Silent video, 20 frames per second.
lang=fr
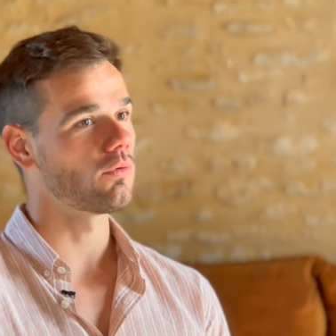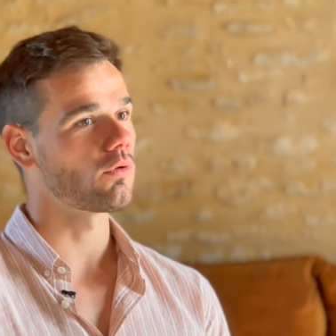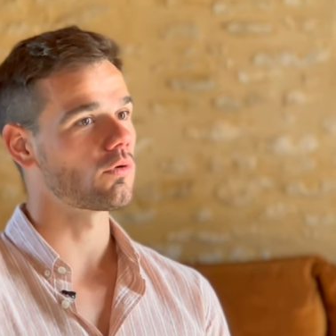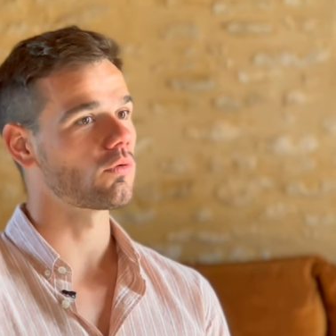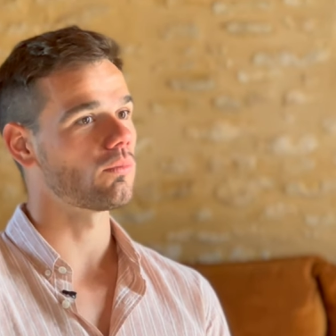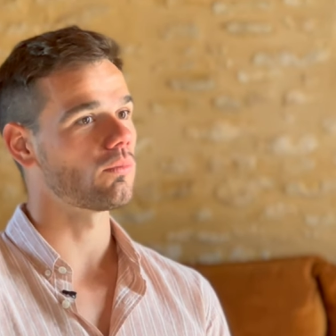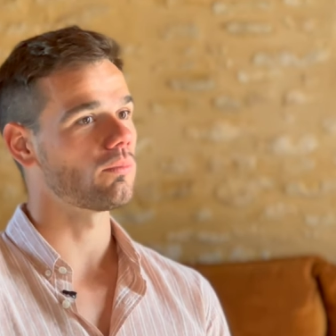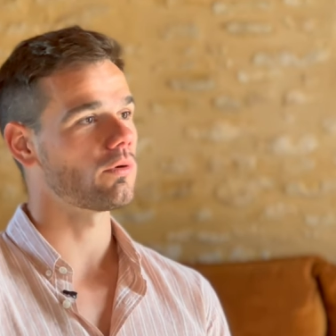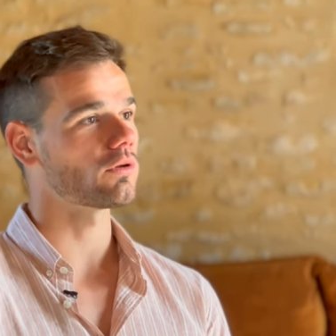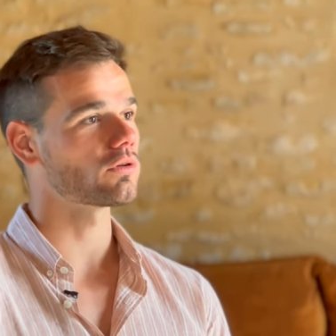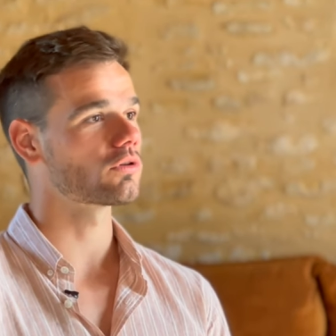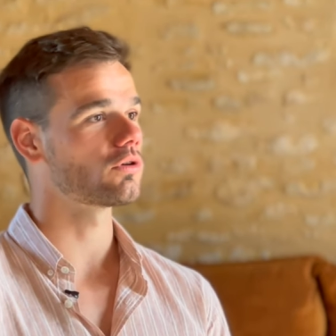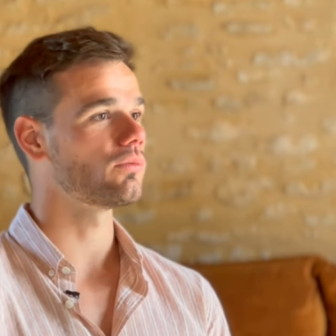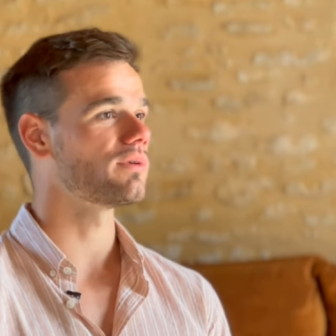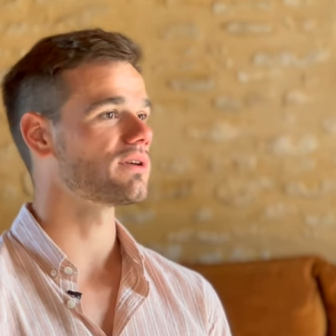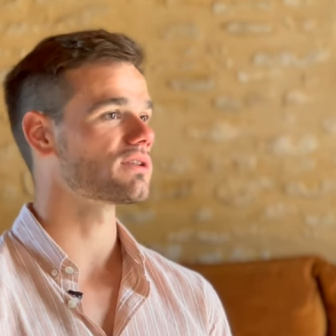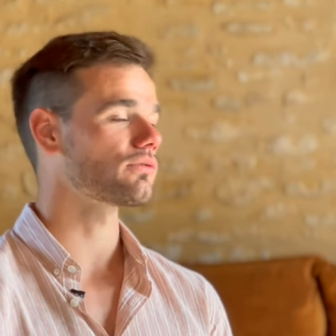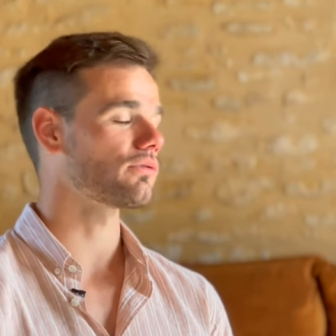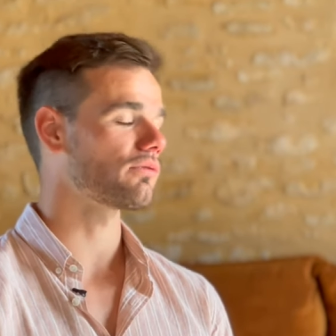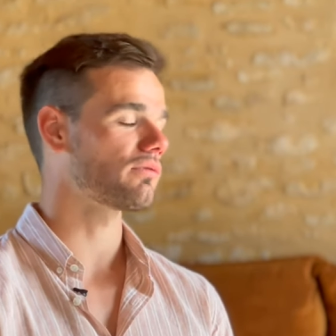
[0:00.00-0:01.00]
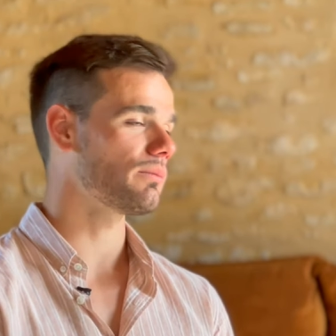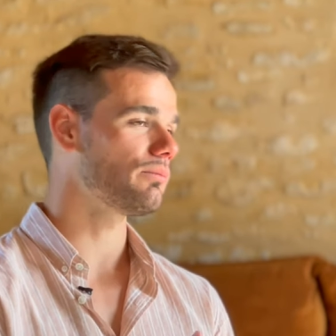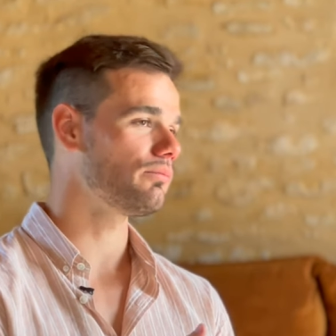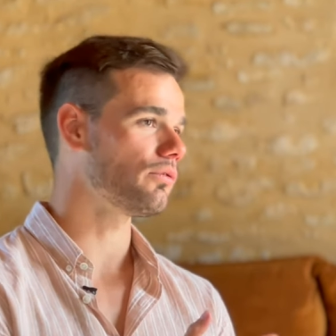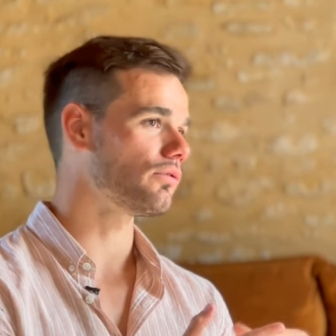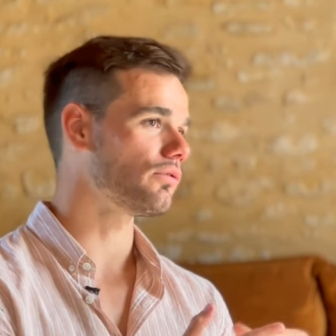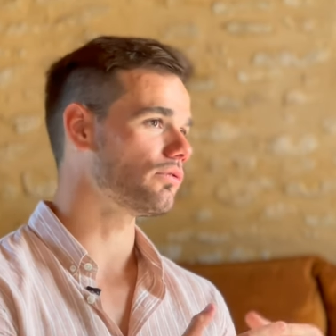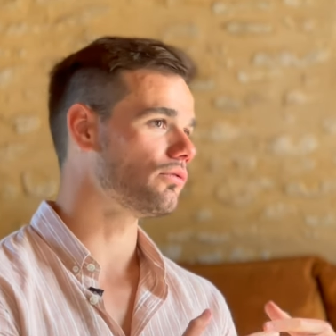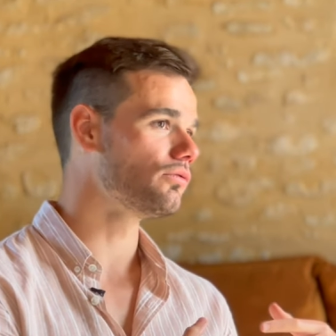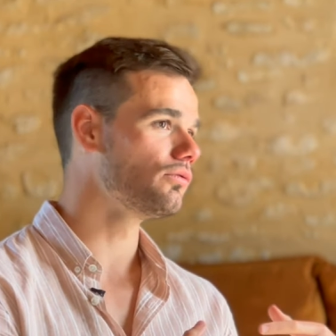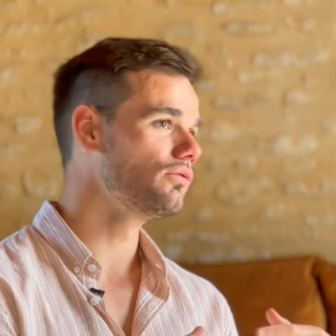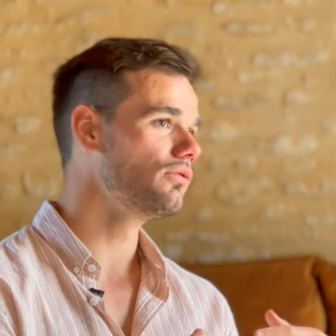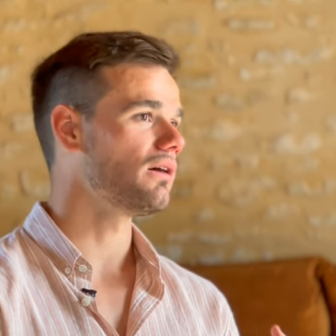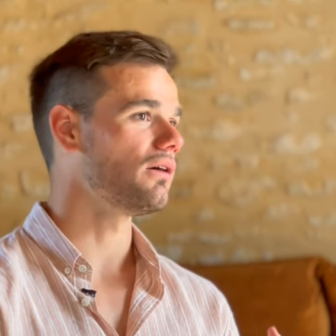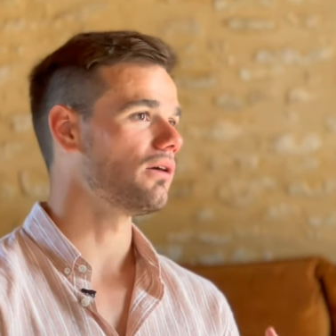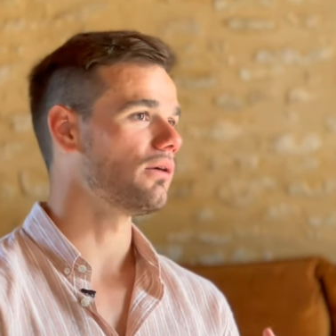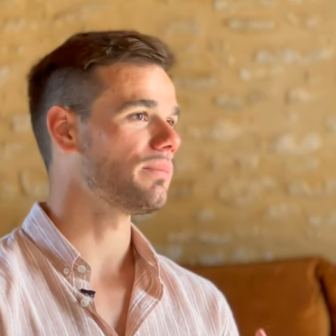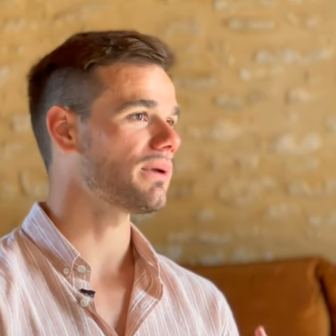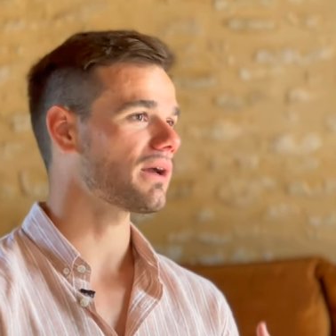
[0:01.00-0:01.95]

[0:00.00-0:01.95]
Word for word: pour comprendre comment est-ce qu'on fait pour nous euh,